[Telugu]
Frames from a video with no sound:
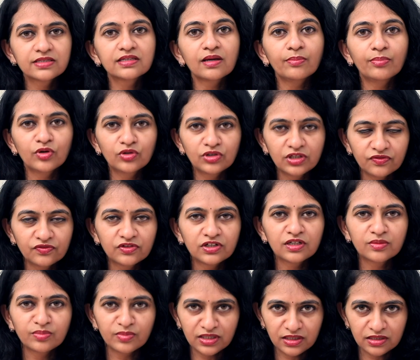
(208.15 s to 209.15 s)
సపోర్టివ్
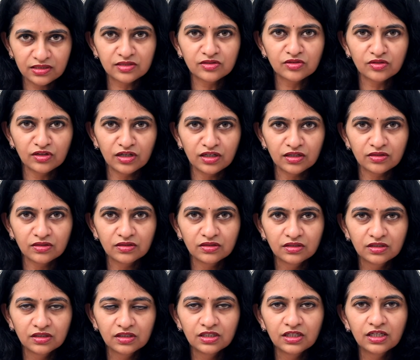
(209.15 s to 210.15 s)
ట్రీట్మెంట్ ఇస్తున్నారు
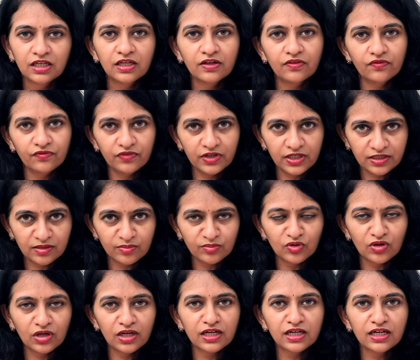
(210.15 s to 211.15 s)
వీటి
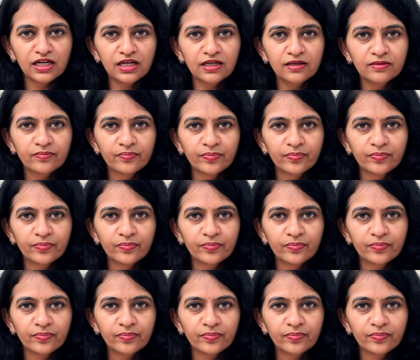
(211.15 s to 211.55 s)
మూలంగా